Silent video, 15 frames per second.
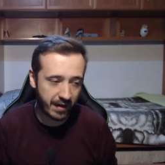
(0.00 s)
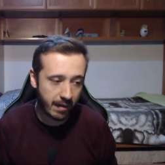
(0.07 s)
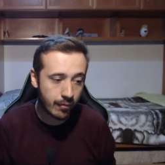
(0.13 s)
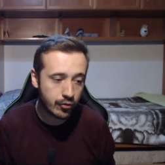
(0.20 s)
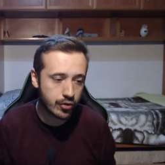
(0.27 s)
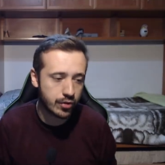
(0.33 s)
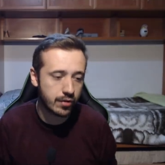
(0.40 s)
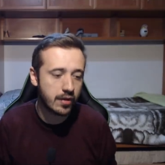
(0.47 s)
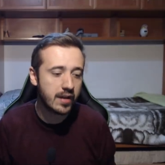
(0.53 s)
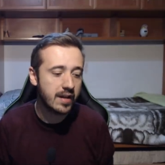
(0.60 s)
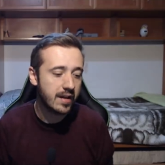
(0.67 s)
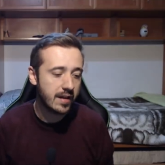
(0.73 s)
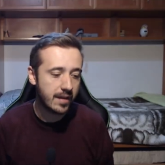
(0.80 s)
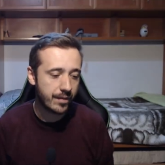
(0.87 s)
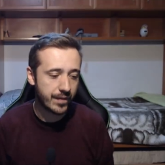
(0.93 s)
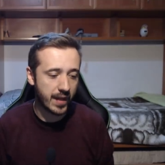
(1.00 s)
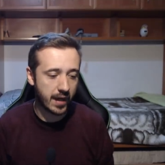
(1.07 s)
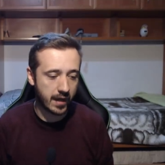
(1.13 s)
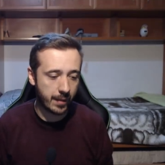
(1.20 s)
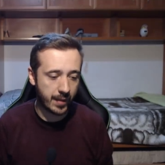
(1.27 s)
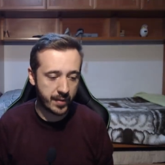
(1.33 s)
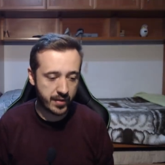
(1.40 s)
mucho del
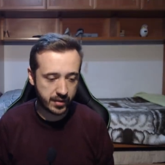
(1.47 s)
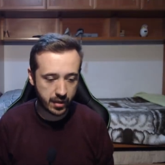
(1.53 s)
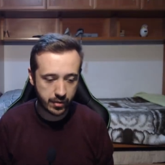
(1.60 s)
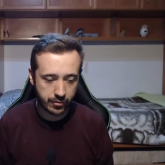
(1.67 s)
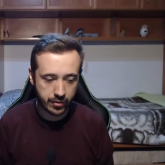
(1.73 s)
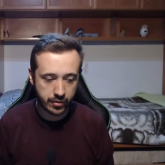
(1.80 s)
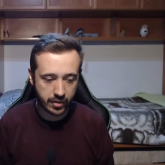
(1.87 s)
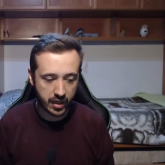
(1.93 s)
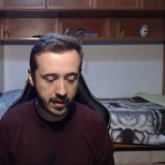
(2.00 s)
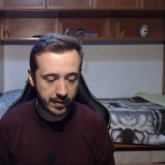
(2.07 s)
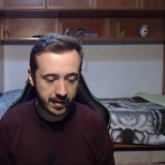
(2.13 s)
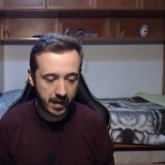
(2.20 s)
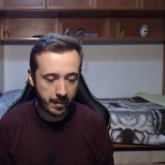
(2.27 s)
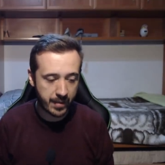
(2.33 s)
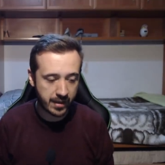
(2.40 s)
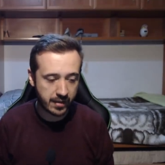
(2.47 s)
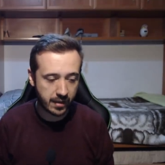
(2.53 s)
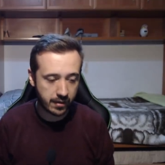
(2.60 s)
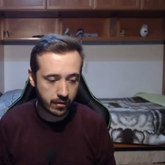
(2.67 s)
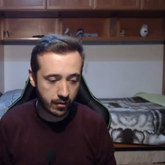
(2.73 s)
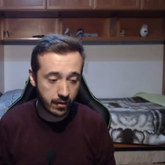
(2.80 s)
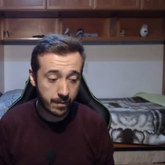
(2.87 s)
Gran Premio de Estados Unidos a nivel de
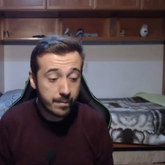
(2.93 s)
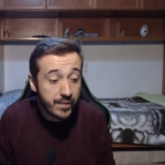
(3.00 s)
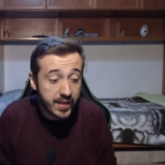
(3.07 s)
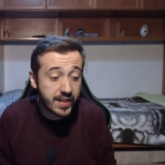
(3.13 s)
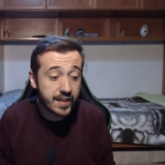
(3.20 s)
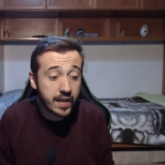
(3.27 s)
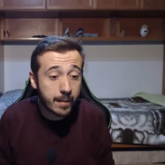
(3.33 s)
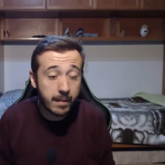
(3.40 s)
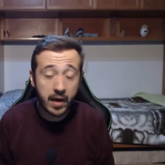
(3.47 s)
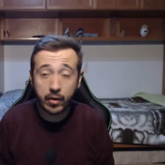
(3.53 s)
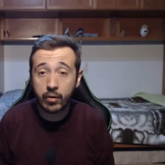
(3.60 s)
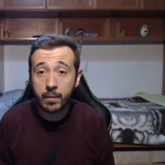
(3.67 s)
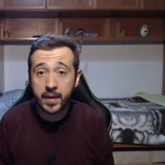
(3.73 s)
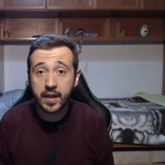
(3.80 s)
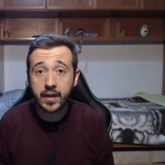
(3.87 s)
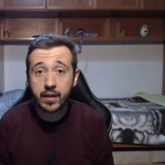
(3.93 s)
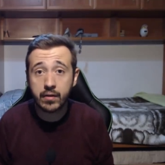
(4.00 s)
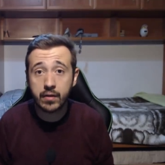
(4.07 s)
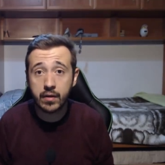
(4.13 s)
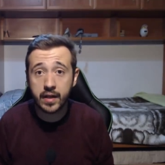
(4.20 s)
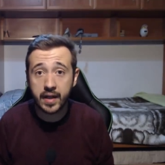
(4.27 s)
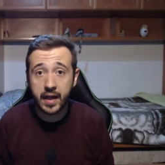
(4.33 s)
ambientación y sin embargo
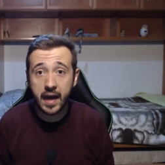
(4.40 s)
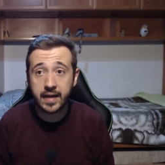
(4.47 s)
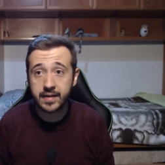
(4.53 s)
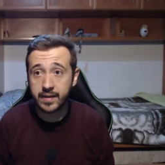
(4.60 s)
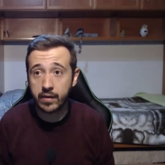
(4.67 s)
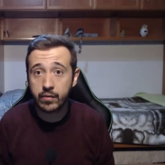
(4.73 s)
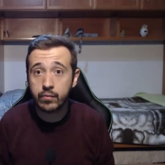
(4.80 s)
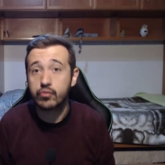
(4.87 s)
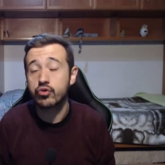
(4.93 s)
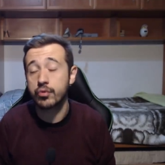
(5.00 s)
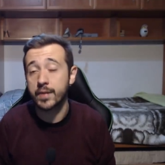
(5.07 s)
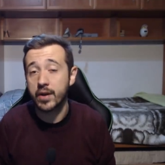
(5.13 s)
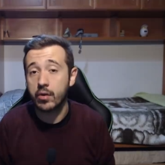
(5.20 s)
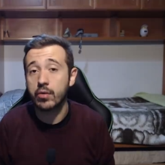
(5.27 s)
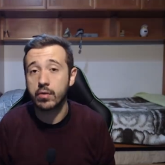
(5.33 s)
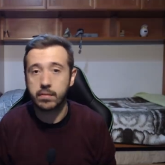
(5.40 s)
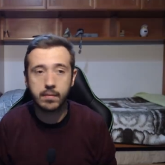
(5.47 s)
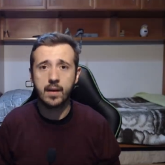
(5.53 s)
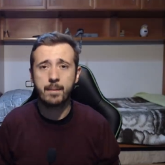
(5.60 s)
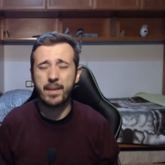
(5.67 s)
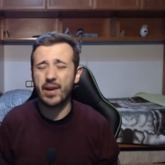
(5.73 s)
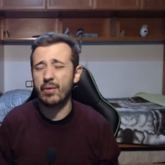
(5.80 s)
México eh, ha estado mucho mejor.
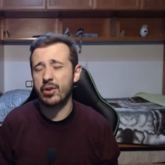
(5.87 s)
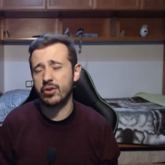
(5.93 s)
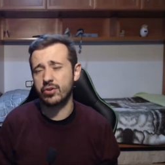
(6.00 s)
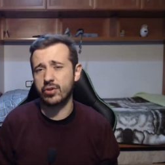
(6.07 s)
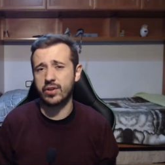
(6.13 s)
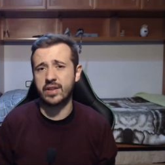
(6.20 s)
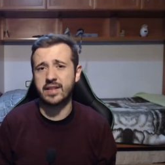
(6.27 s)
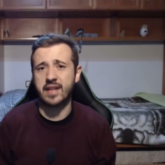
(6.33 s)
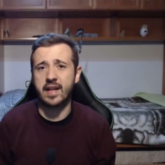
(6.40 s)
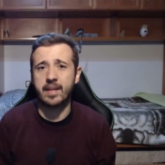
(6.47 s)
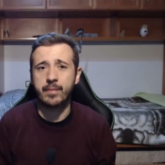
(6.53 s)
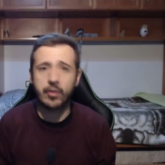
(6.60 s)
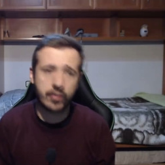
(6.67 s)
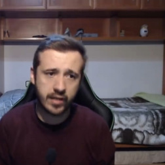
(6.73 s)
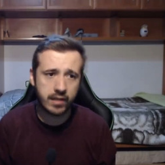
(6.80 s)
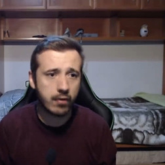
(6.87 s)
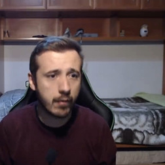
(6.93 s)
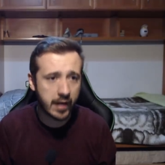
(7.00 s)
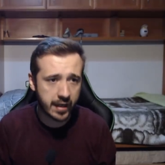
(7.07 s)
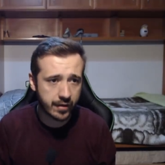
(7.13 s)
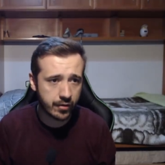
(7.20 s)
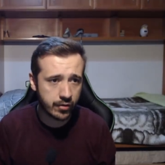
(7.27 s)
¿vale? Pero bueno, esto es extradeportivo,
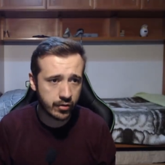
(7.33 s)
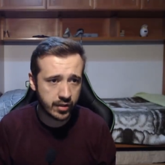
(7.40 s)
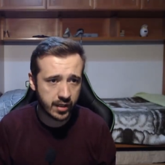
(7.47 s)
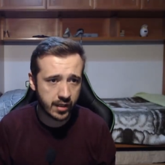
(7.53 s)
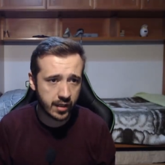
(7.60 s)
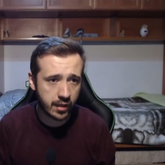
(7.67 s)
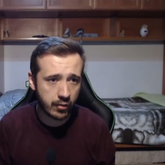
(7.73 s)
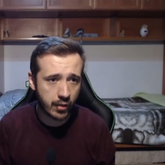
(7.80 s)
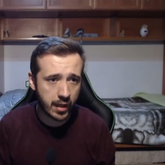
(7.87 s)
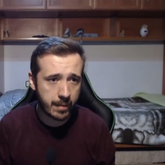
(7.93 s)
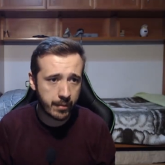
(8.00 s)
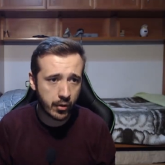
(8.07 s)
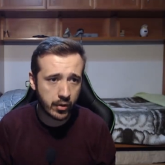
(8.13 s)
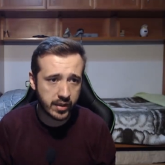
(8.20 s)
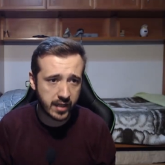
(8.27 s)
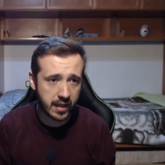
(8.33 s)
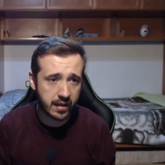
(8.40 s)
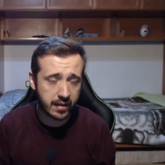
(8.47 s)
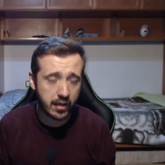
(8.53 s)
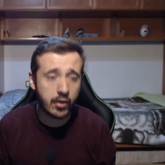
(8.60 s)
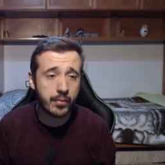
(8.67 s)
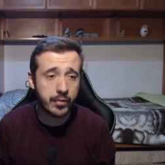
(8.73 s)
¿vale? No, no tiene ninguna
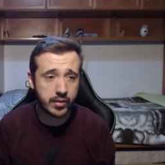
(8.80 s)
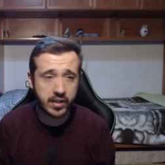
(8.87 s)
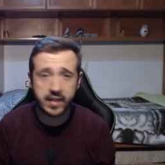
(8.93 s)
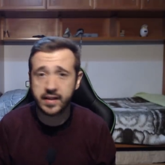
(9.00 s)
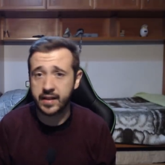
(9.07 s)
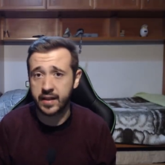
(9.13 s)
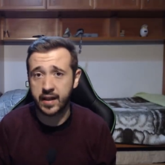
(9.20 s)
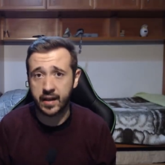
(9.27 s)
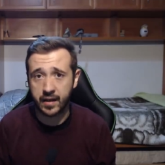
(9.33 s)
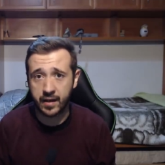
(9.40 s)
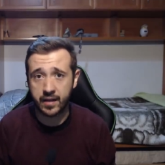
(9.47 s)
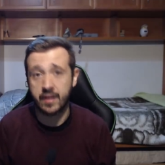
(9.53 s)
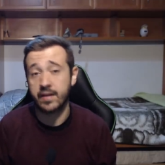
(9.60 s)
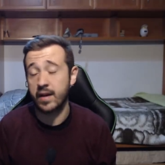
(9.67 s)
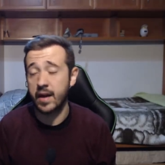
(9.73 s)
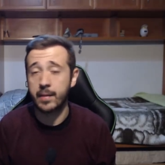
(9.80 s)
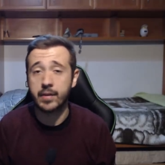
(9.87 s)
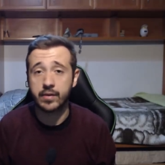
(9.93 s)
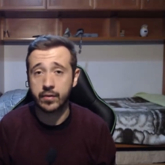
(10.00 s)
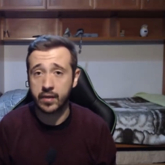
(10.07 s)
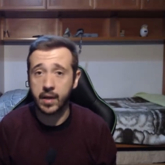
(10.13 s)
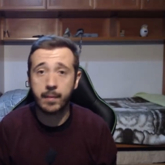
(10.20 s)
importancia. Lo importante, la realidad,
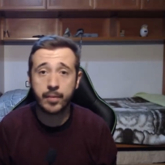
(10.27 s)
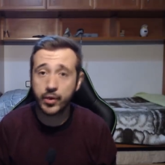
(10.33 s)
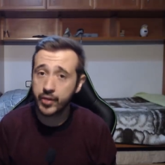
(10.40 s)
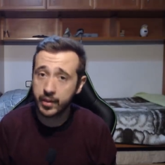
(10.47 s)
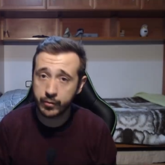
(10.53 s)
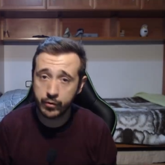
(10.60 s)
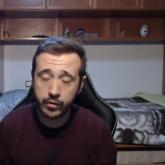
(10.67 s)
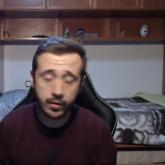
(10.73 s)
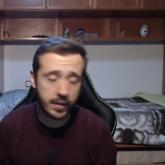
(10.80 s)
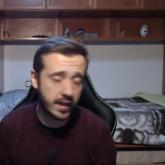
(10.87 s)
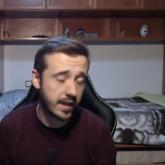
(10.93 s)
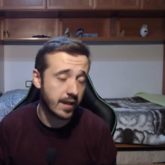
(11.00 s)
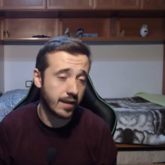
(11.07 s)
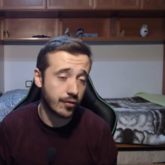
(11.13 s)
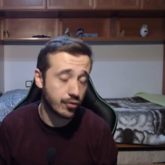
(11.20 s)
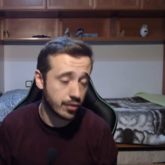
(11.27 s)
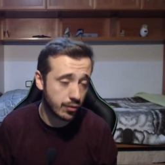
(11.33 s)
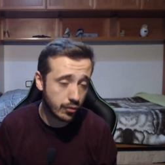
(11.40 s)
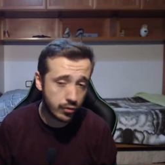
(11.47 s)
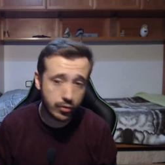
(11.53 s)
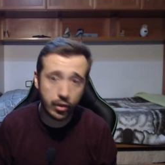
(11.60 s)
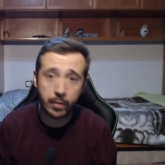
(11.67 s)
Hamilton campeón del mundo, ¿vale? Quedó
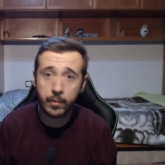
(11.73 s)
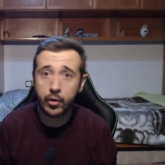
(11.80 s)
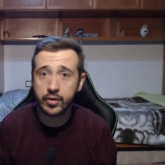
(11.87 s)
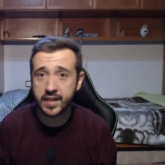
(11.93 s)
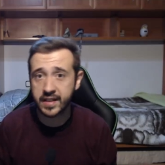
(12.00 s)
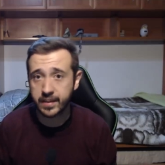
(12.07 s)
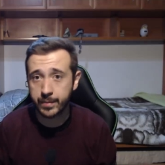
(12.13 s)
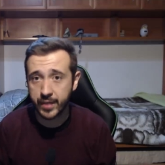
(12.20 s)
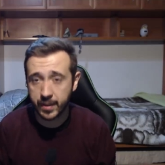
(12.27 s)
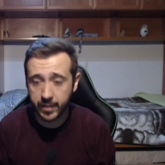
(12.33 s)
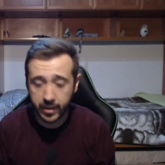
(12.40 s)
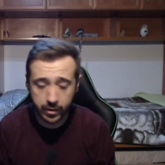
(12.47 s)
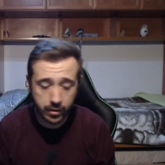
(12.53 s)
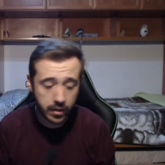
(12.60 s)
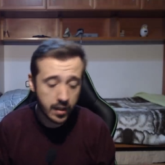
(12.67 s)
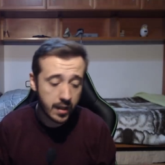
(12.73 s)
segundo, Botas primero,